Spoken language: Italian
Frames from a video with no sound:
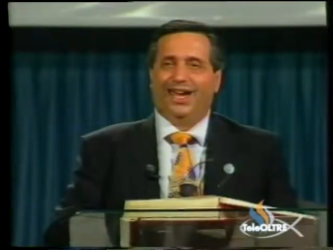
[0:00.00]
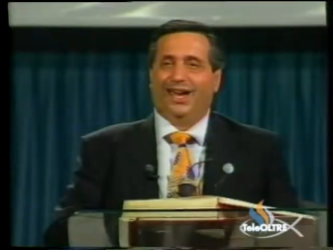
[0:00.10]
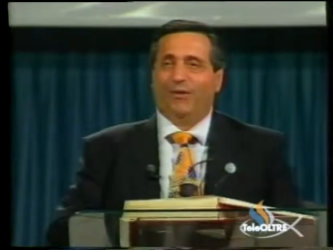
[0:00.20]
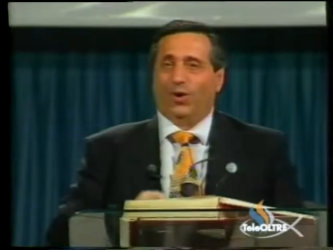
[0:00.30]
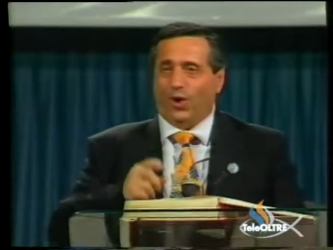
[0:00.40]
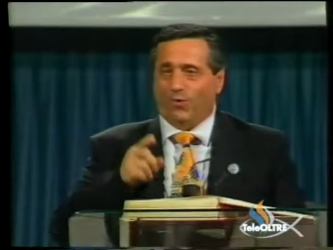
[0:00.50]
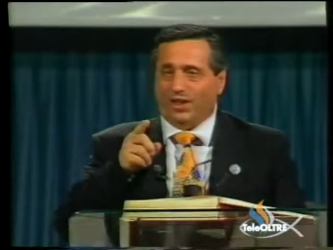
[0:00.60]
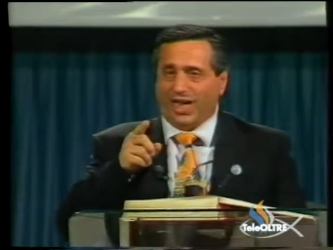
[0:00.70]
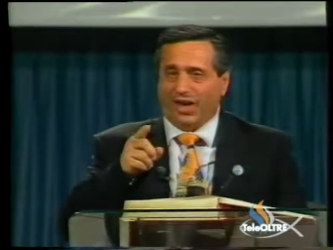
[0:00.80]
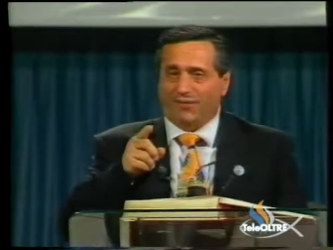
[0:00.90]
Voglio
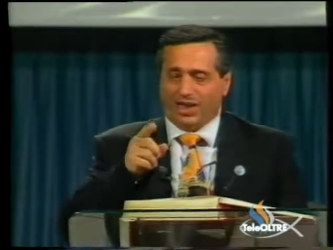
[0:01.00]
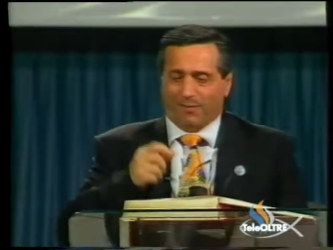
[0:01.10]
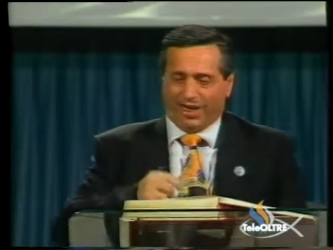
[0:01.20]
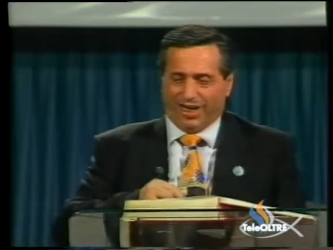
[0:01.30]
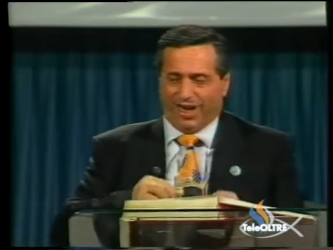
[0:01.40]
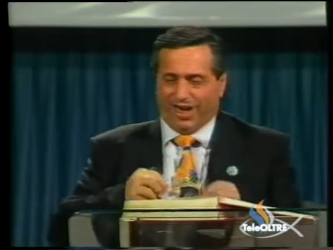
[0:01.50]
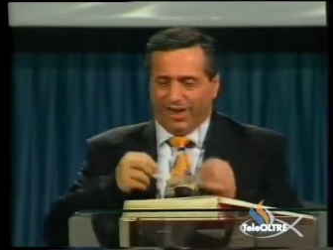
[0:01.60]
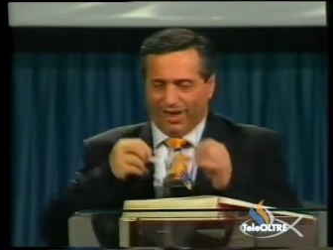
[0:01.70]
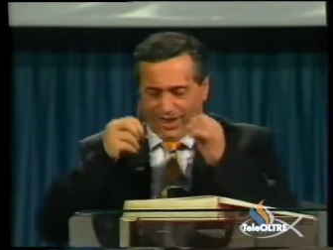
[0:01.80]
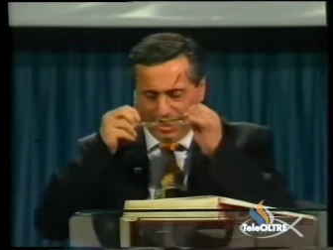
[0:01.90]
invitarvi ad
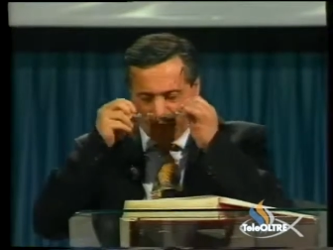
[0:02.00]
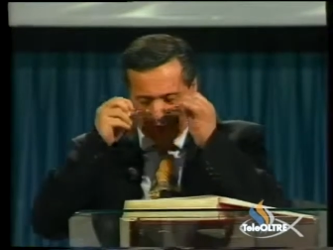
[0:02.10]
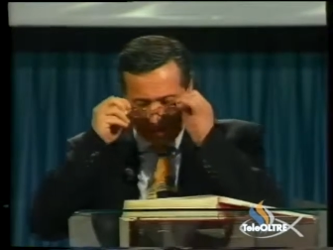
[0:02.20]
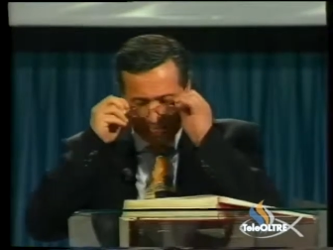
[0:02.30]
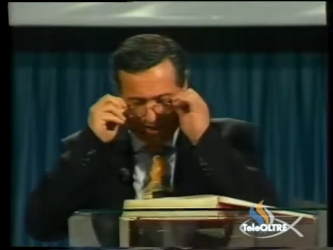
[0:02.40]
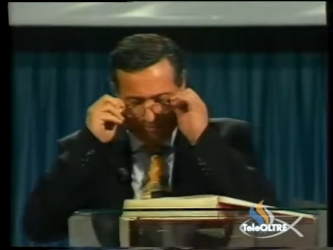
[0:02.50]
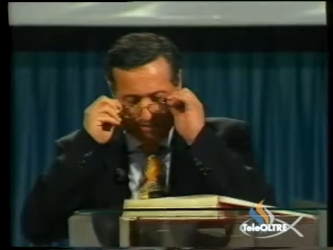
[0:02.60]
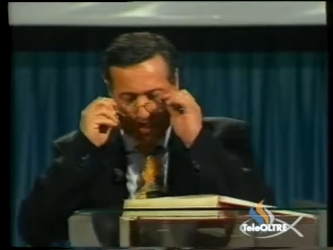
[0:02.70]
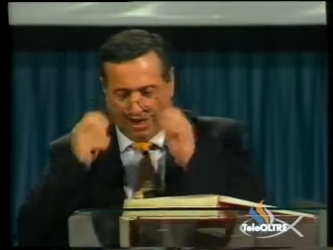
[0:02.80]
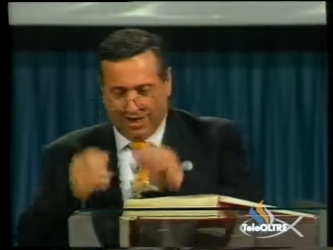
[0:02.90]
aprire la vostra
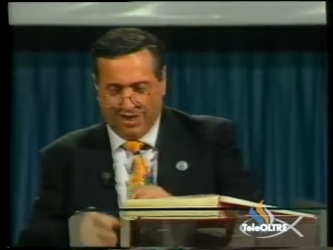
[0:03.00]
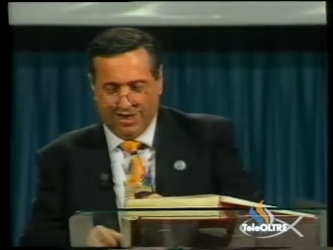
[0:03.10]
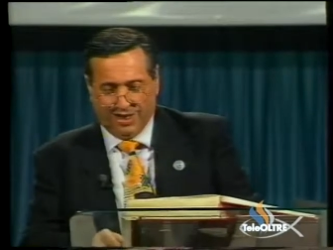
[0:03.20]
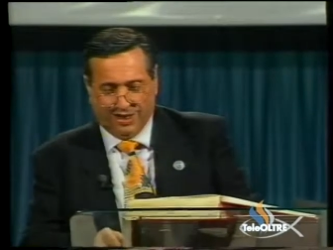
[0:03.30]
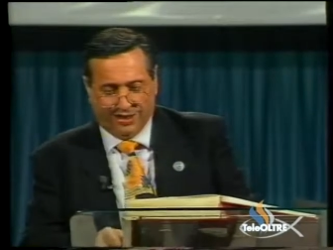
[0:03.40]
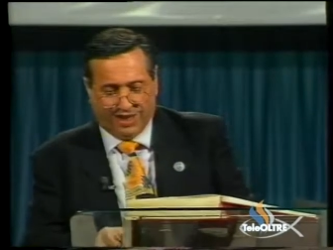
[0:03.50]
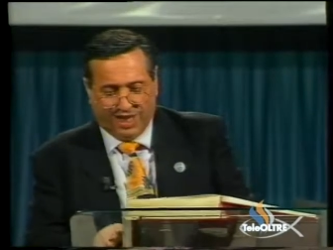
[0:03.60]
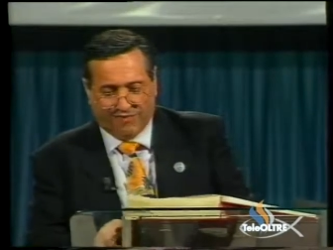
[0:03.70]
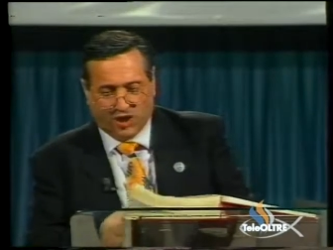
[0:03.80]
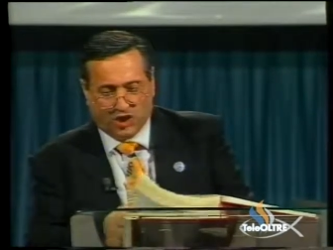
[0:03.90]
Bibbia
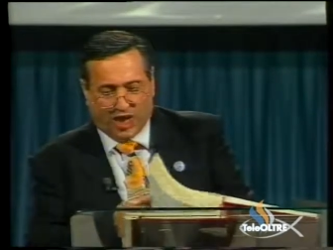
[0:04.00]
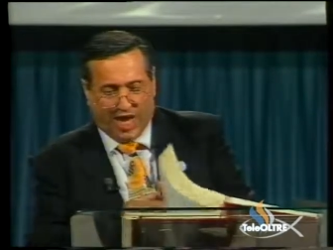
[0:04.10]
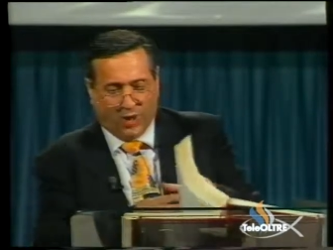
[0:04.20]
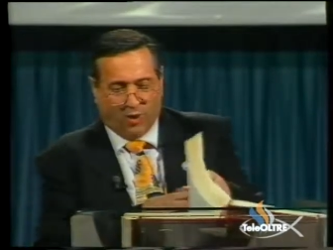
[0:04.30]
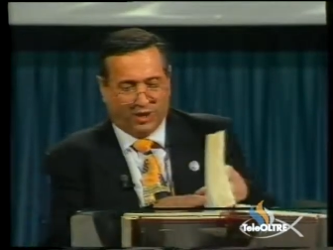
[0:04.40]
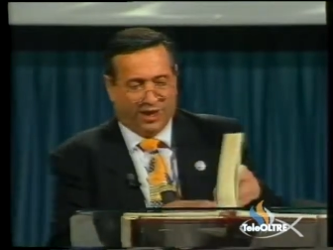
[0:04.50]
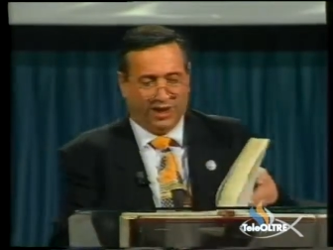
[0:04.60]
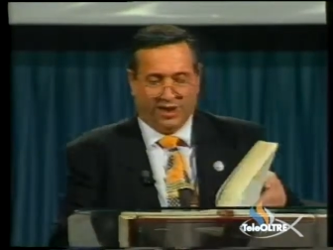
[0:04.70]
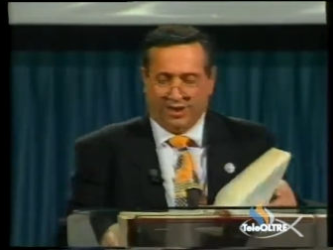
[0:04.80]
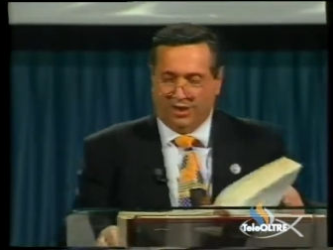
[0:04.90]
nell'Evangelo
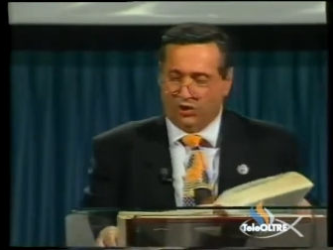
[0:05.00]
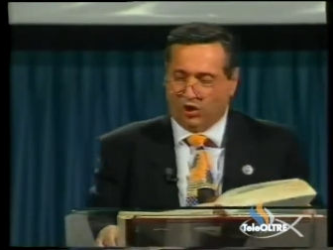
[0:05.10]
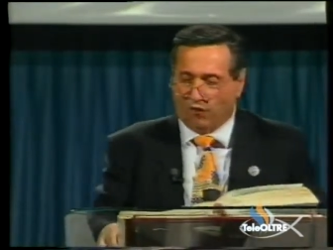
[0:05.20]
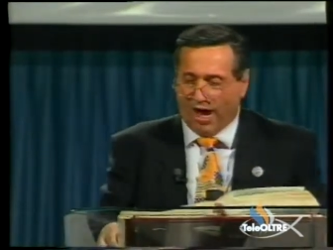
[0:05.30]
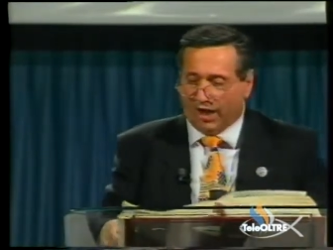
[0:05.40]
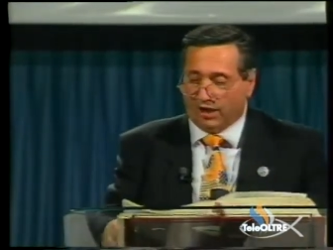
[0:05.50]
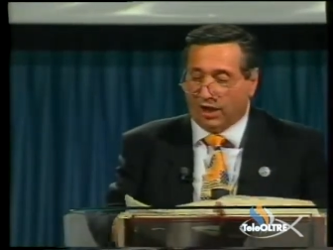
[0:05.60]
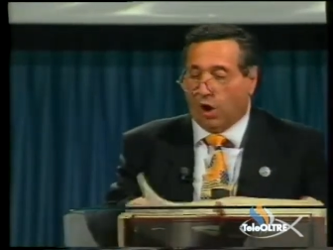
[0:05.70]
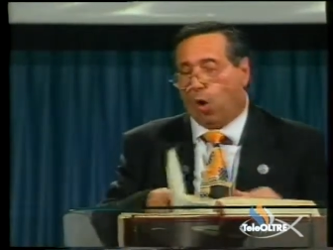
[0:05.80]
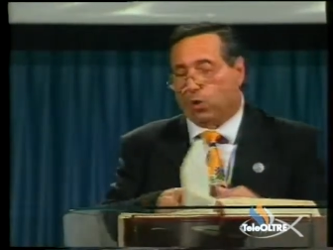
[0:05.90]
di
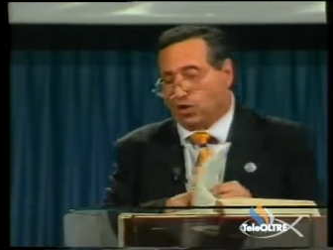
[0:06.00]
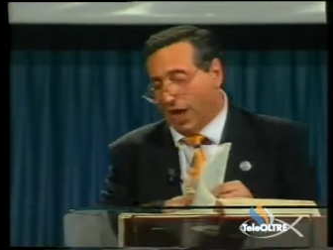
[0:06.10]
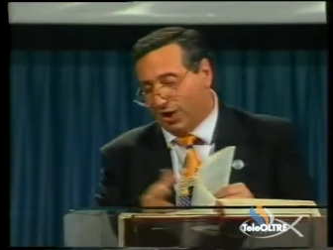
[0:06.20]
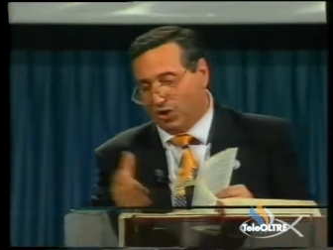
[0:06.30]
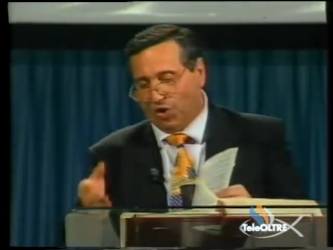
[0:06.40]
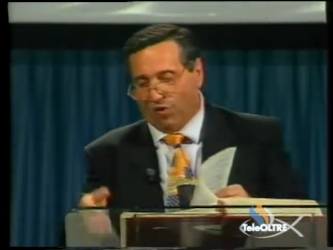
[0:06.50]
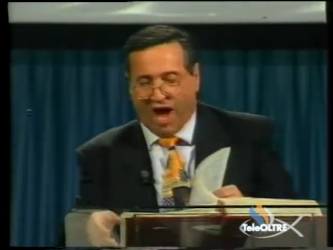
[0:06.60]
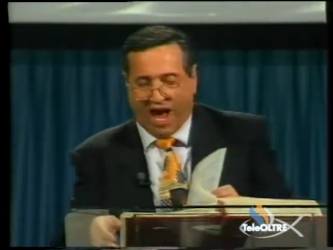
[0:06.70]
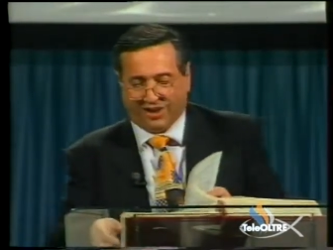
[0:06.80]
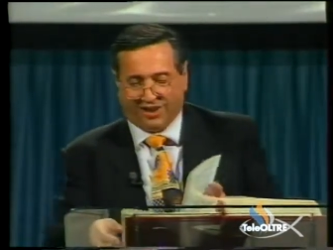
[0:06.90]
Giovanni o San
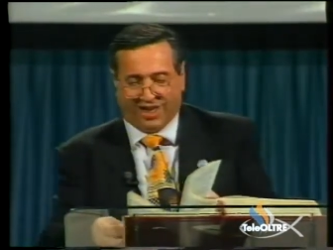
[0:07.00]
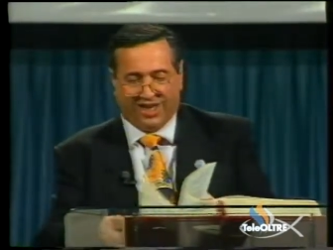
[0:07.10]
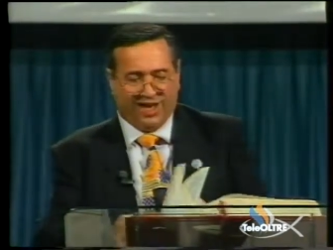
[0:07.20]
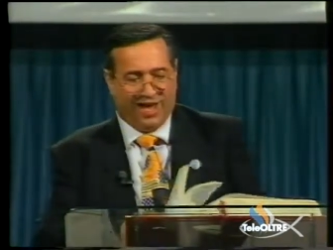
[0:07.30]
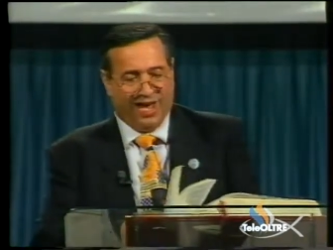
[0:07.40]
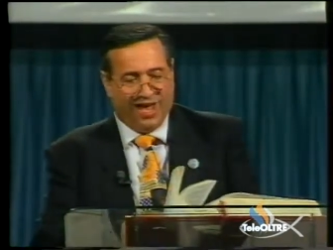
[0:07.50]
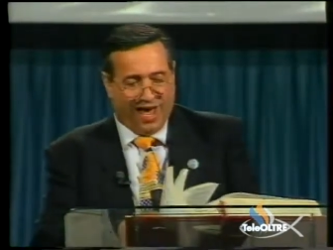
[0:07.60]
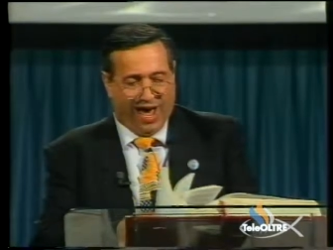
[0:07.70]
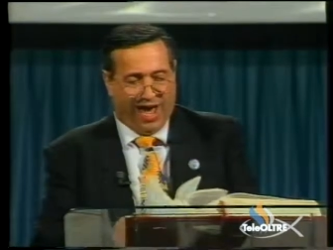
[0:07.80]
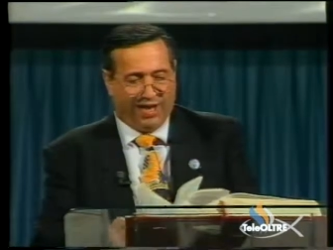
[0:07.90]
Giovanni
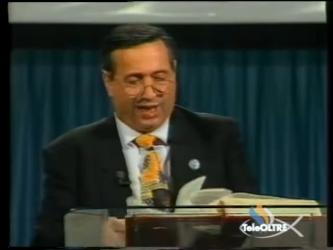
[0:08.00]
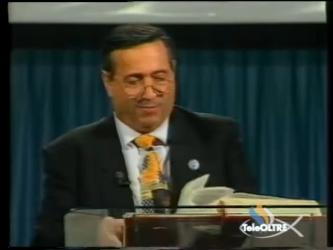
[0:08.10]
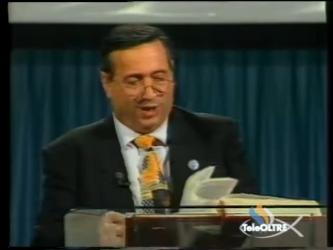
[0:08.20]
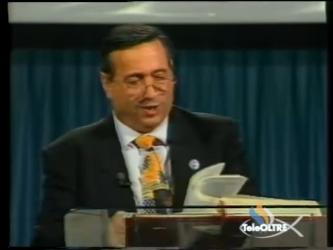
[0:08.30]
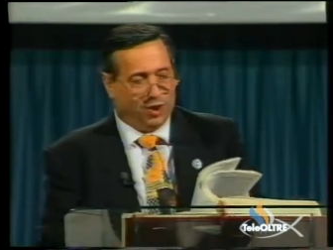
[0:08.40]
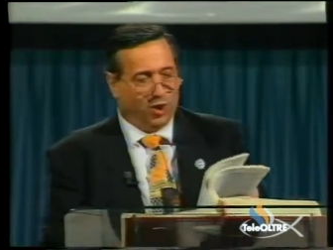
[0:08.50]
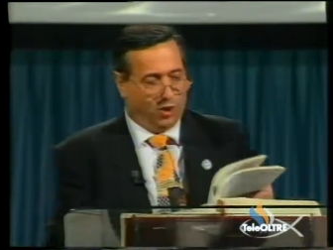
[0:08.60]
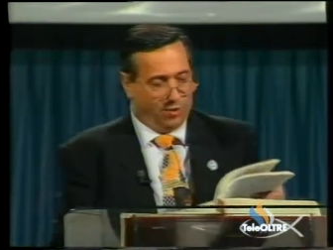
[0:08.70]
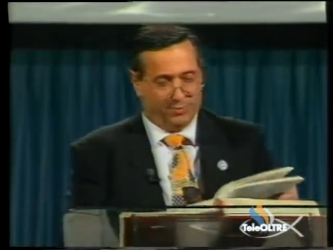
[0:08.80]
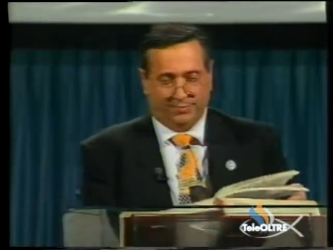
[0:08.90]
al
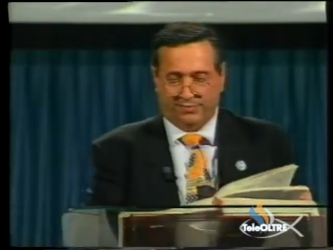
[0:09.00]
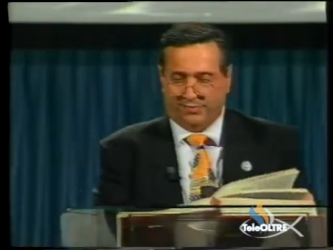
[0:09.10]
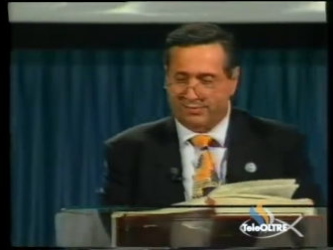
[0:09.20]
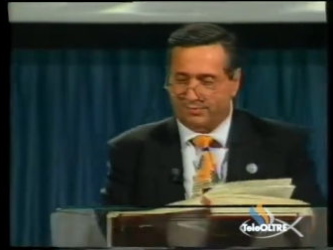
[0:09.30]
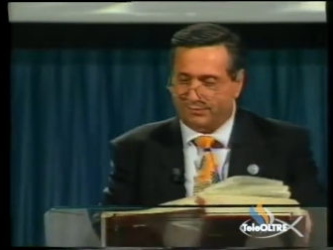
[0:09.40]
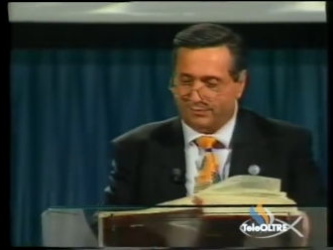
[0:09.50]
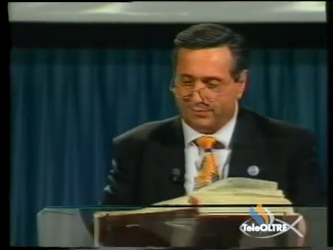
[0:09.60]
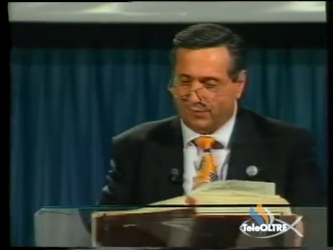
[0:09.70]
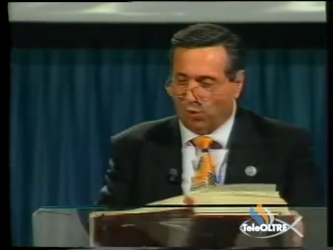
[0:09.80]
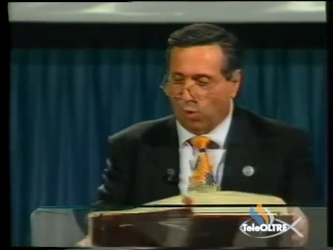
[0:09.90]
capitolo
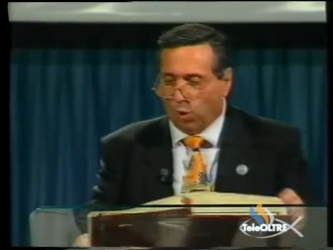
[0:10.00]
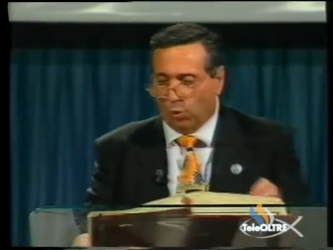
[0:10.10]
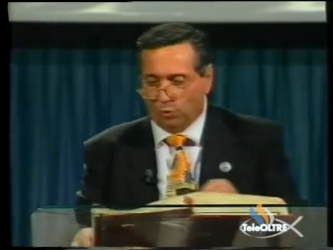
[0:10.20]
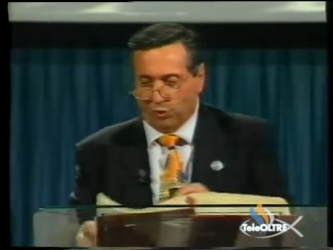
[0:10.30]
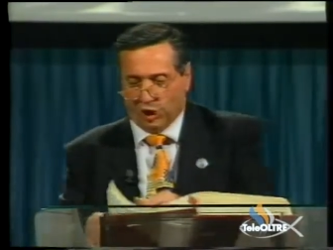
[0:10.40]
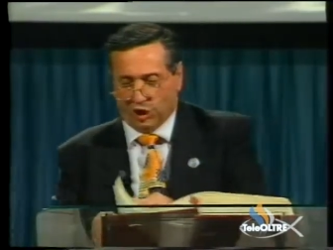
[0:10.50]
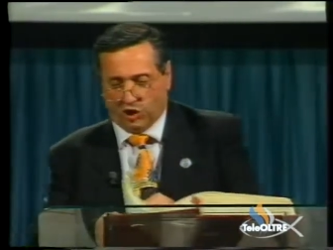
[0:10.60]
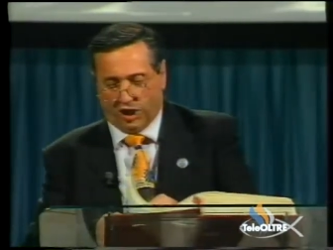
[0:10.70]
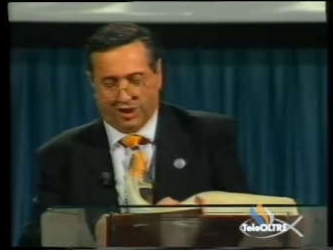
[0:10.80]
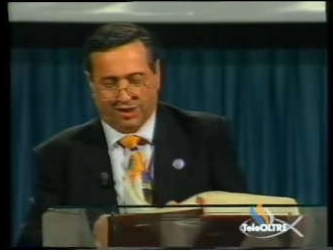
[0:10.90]

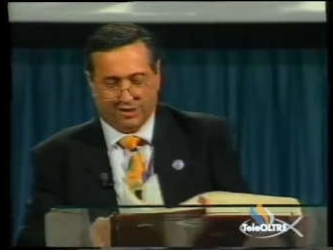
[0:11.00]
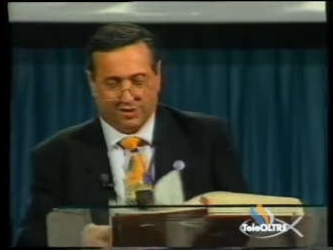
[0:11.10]
11.